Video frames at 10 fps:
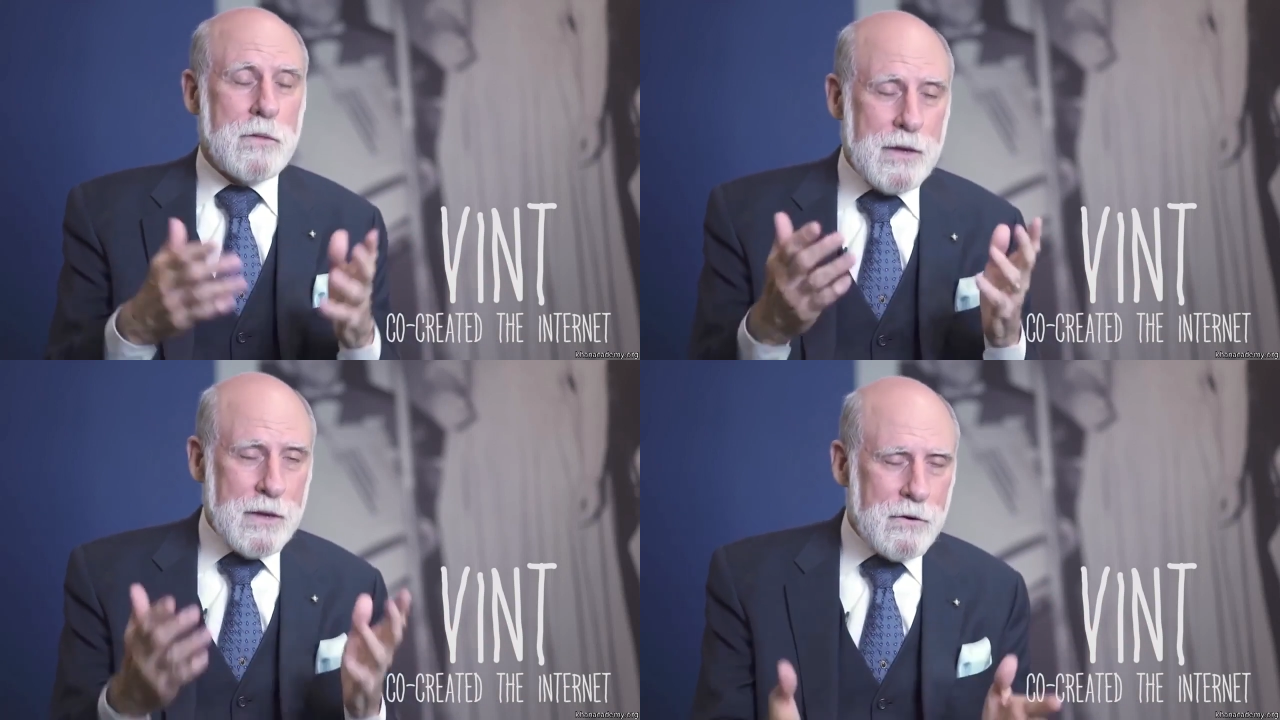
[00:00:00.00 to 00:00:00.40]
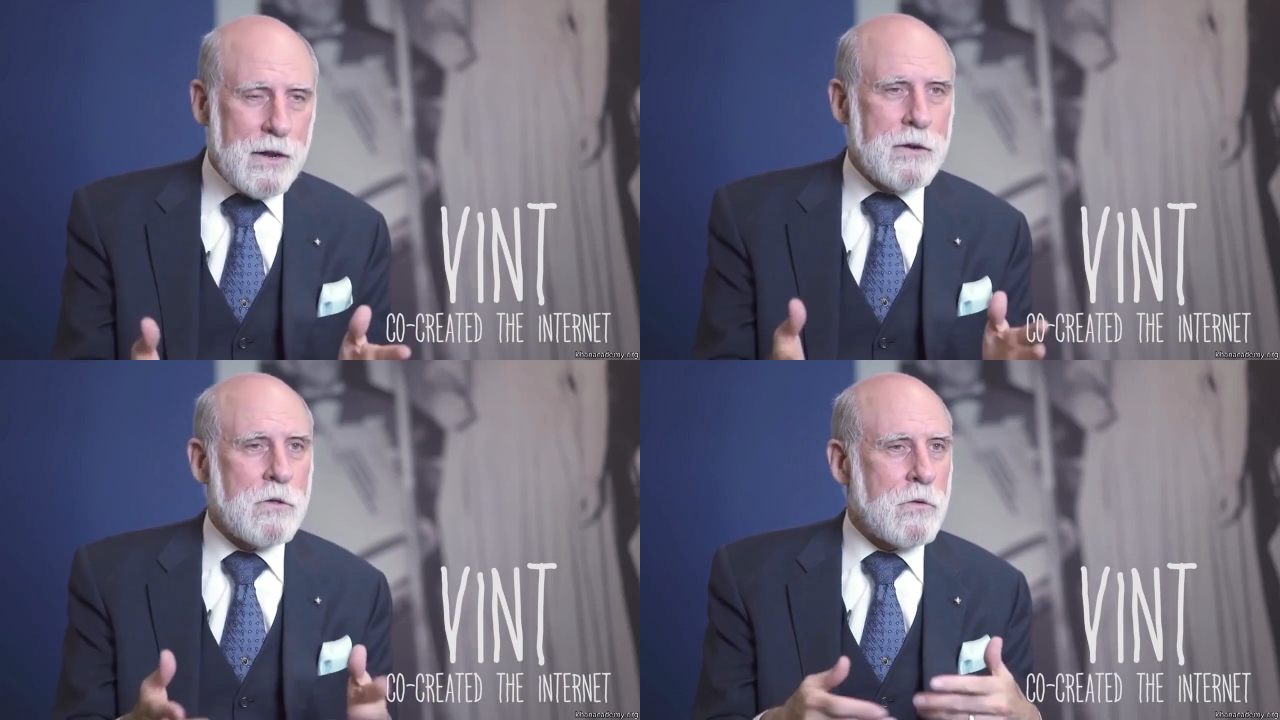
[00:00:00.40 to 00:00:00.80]
Tak
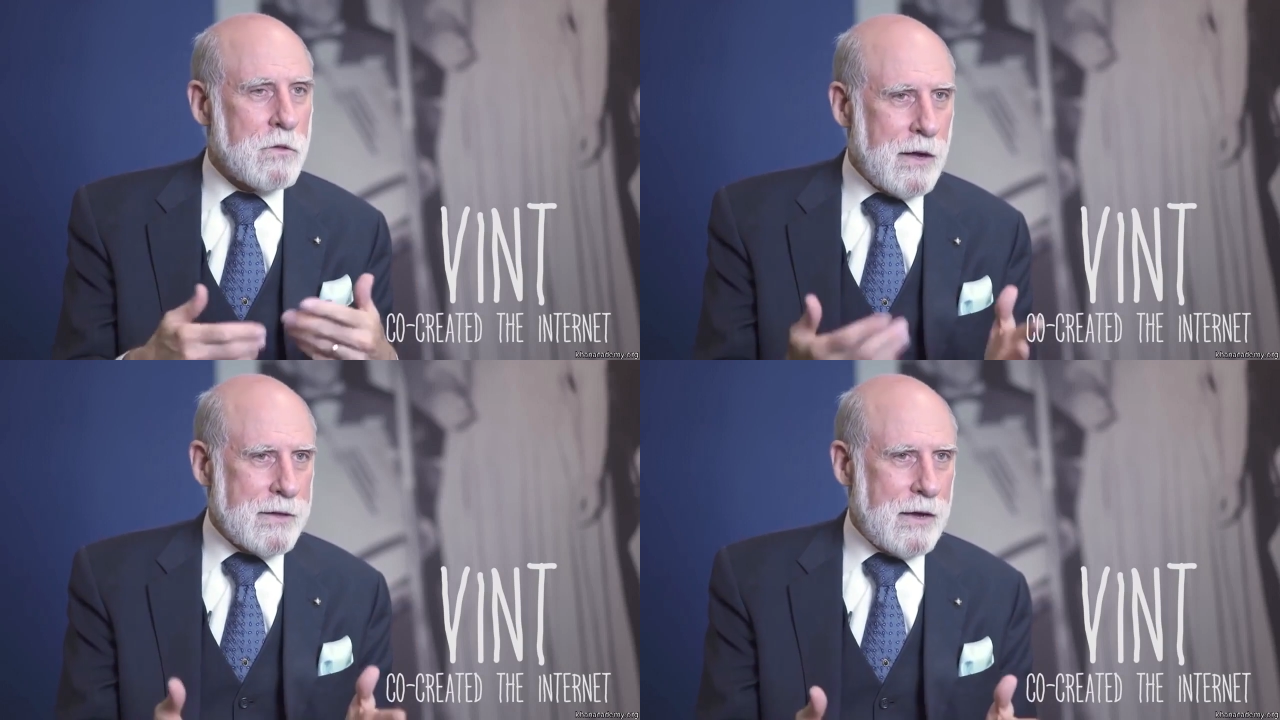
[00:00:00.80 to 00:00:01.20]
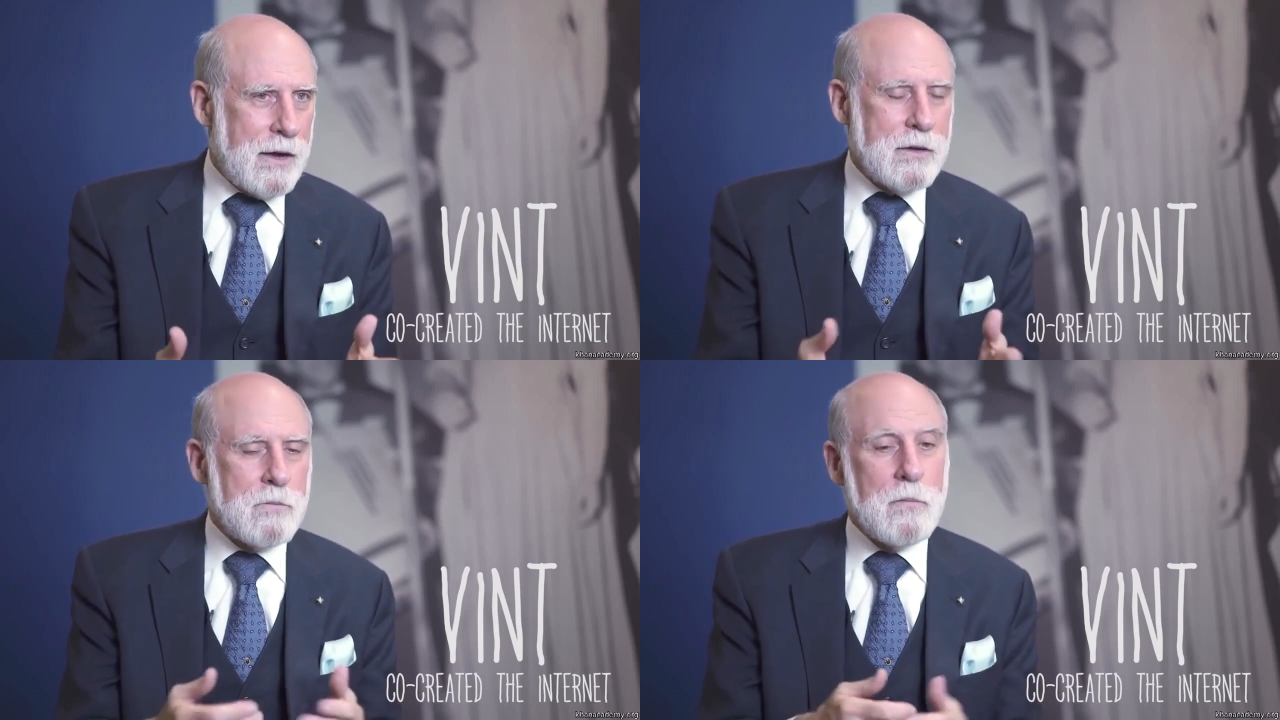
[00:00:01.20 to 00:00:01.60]
samo jest z
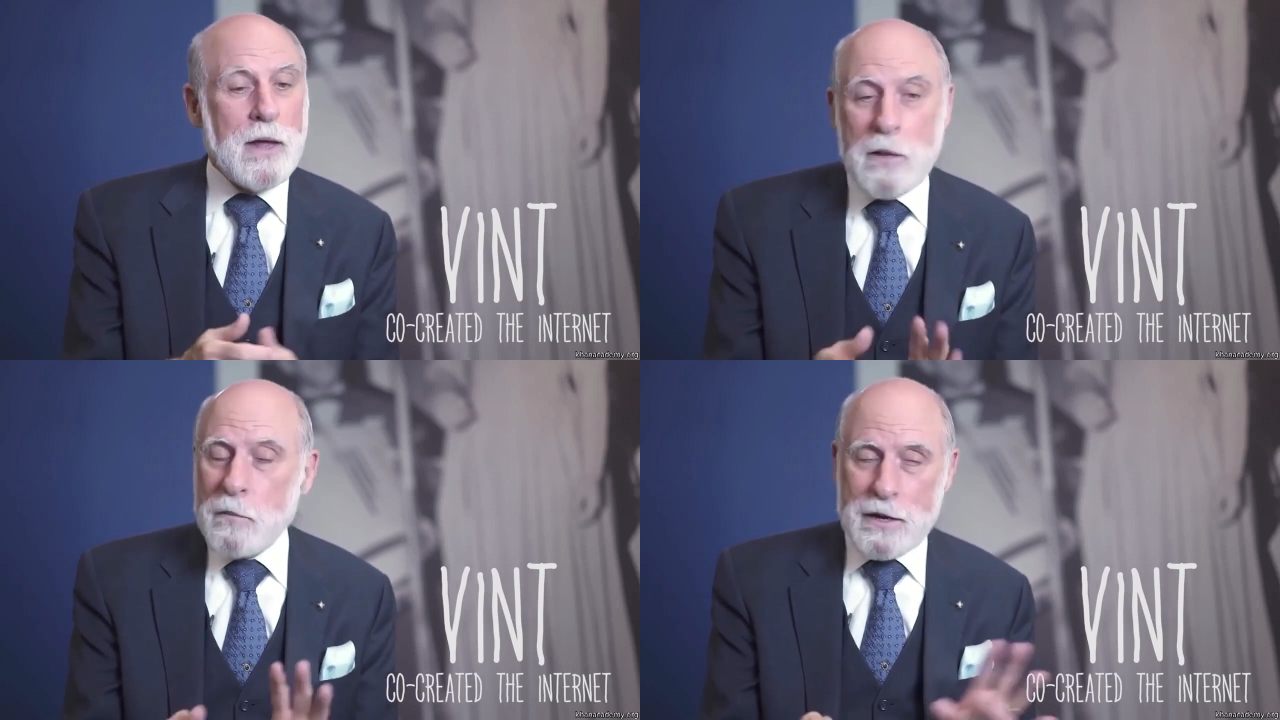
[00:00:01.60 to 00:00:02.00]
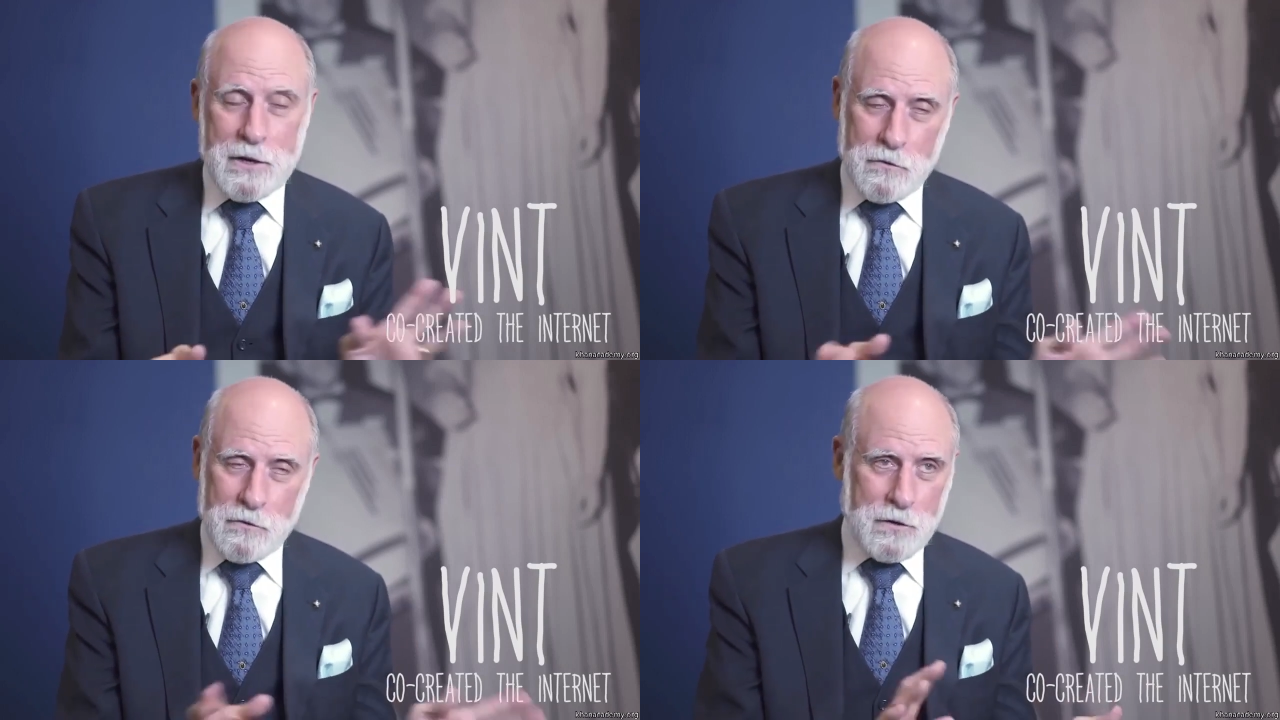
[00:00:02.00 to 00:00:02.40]
internetem.
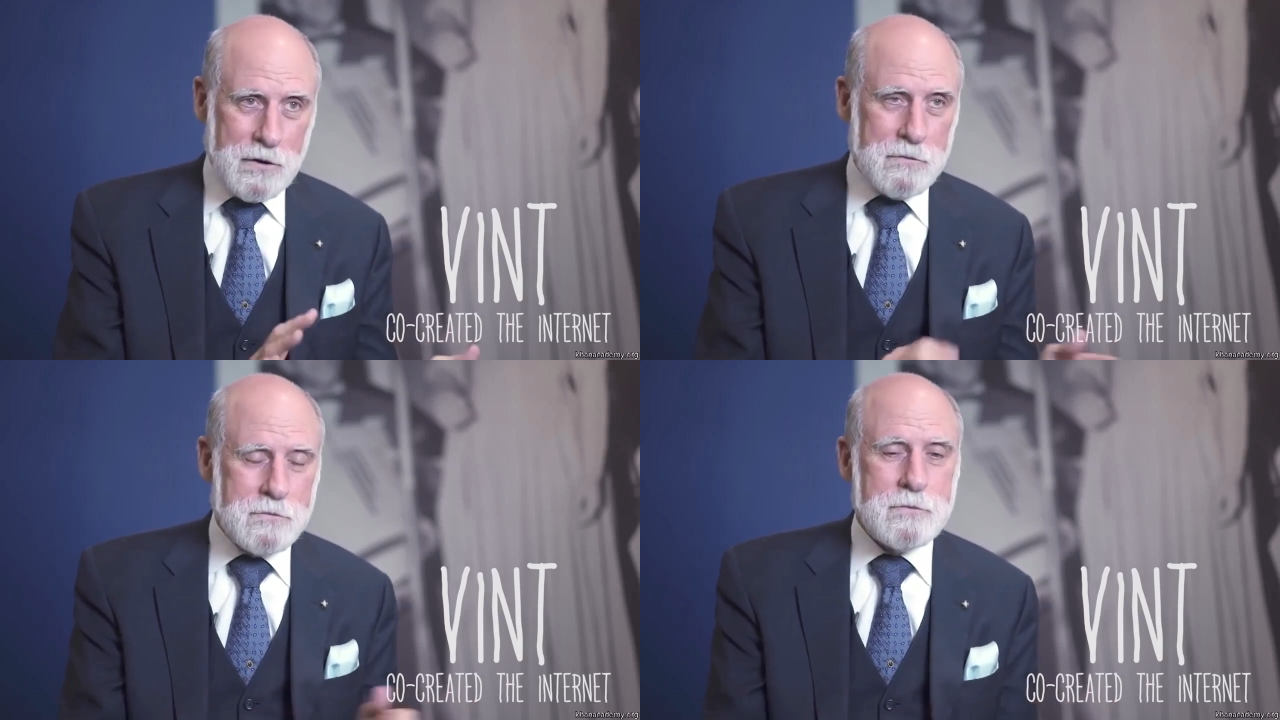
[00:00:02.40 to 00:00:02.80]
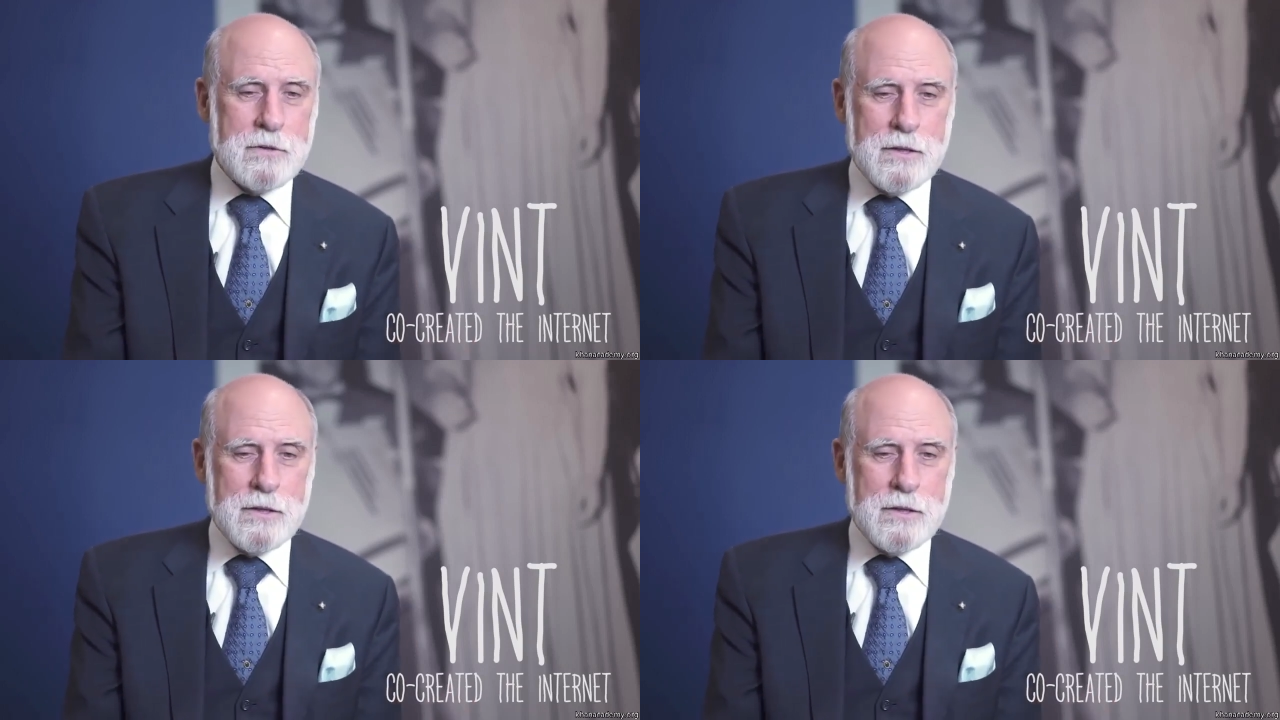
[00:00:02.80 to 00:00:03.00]
Dawno temu, na